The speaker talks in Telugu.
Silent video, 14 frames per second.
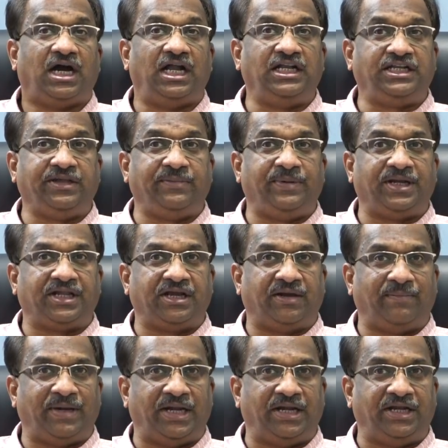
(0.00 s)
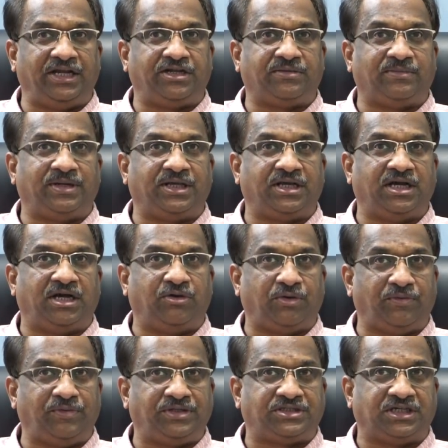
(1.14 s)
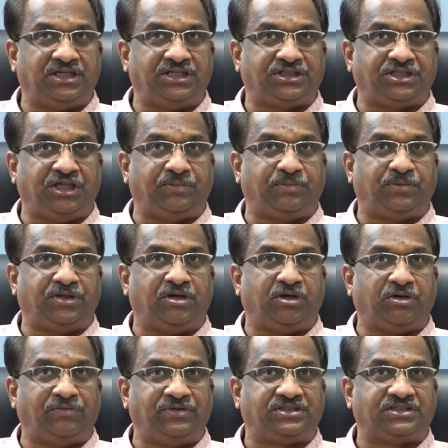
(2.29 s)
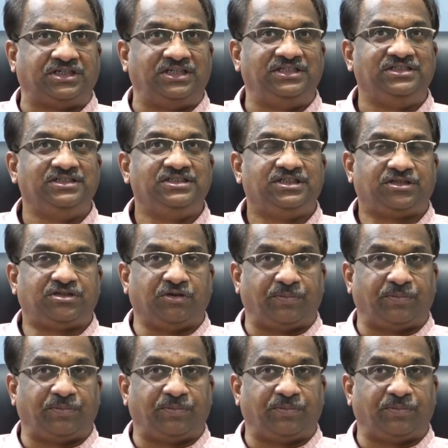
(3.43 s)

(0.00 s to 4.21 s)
అల్టిమేట్గా మ్యాండేట్ను మనం గౌరవించాలి తీర్పును గౌరవించాలి సో